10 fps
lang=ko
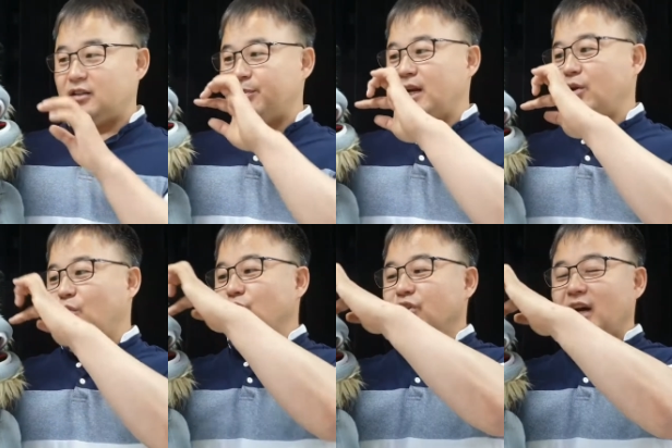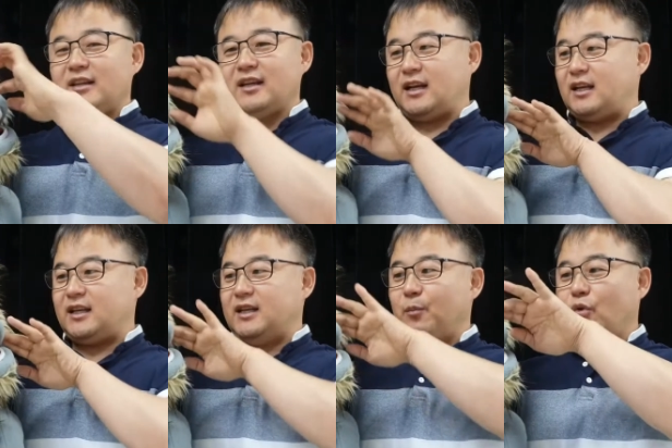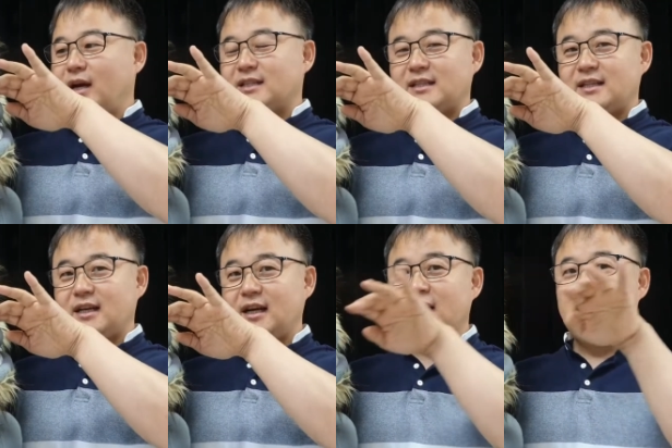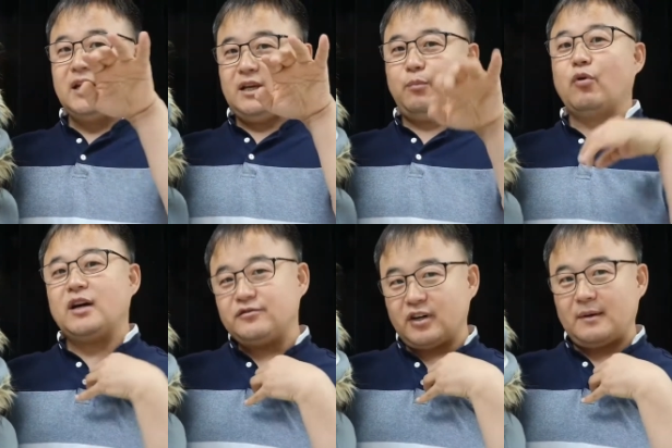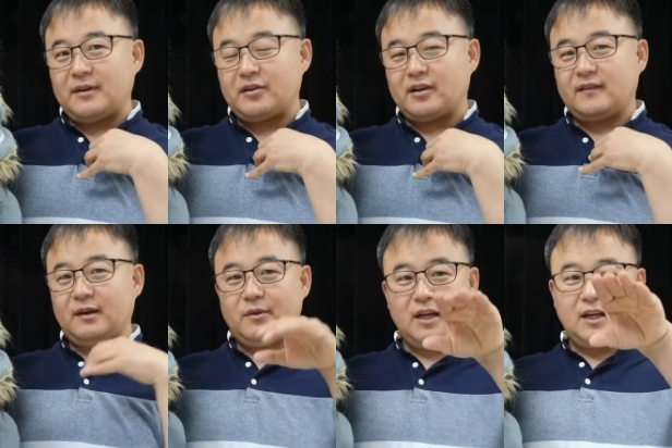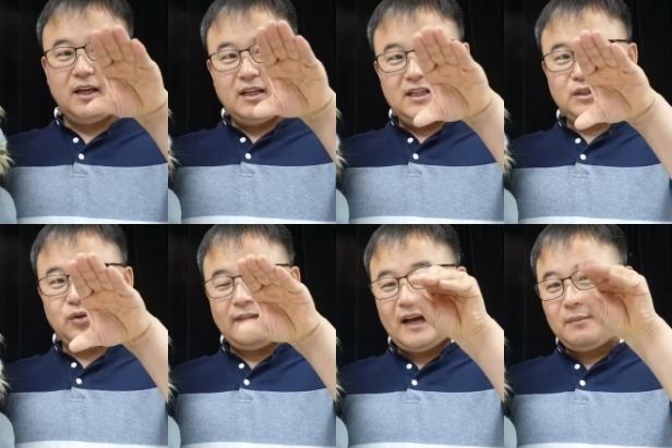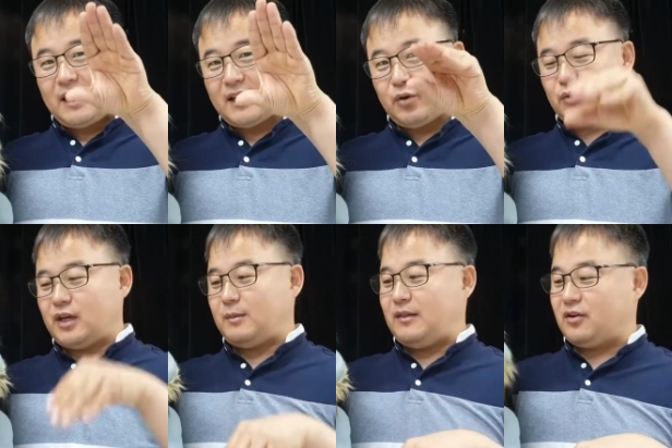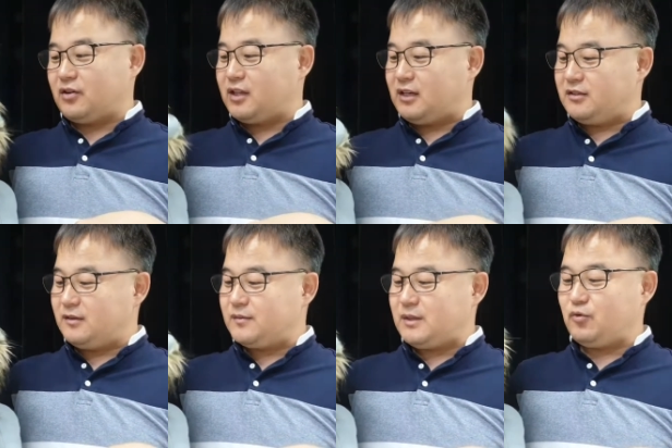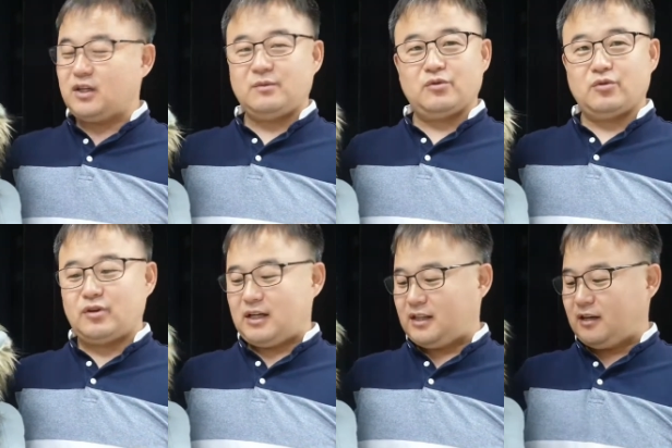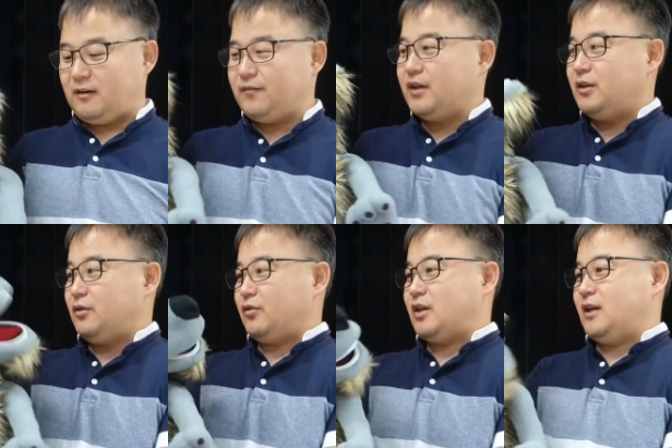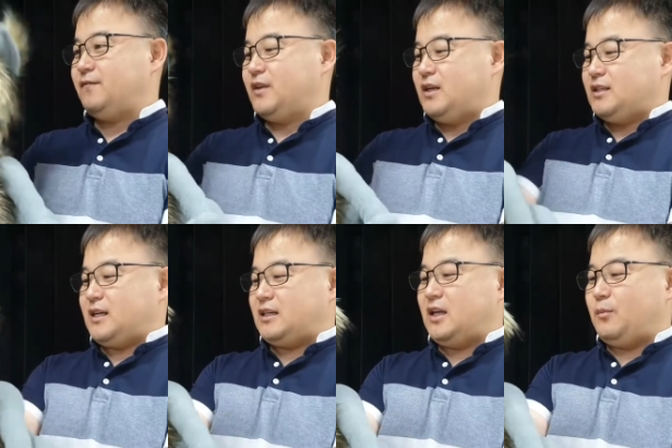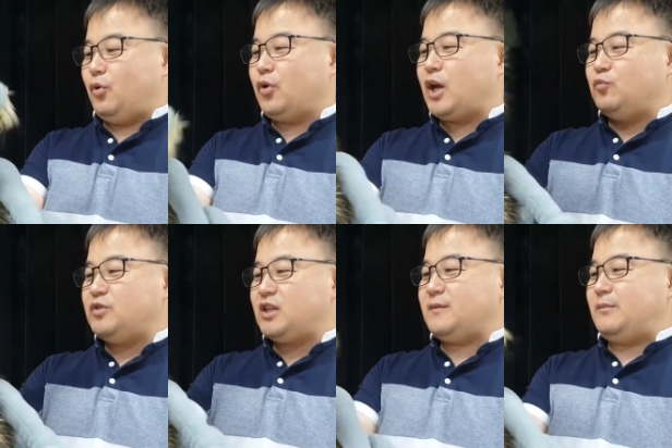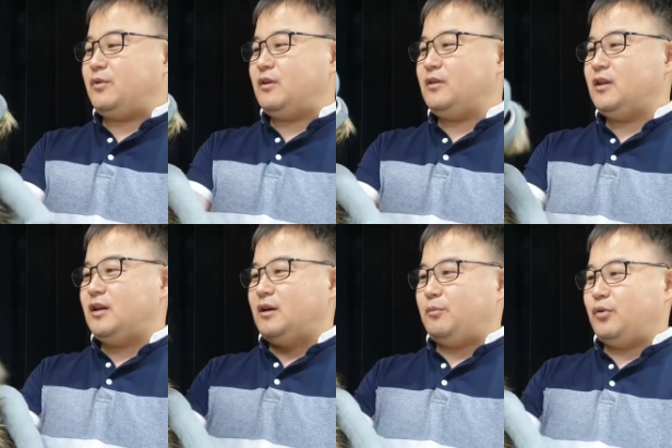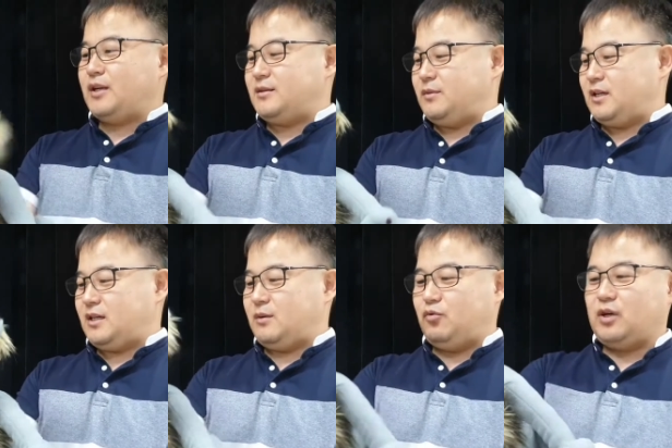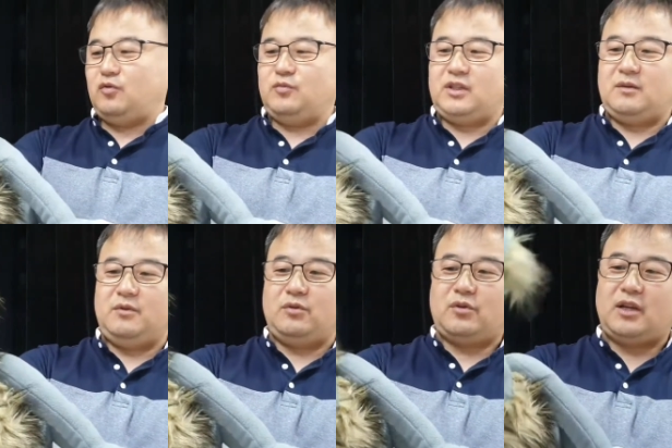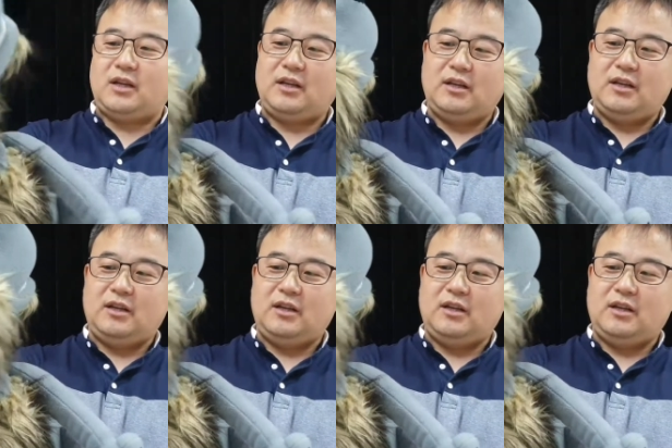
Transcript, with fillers: 특별한 홀더가 있는 게 아니라 입 모양 자체가 이복합수사가 만들었기 때문에 이 손에 딱 맞게 이렇게 만들어졌다는 점 참고하시면 좋을 것 같아요. 이렇게. 자, 그 다음에 목의 움직임 한번 보겠습니다. 이게 목의 움직임은 이렇게.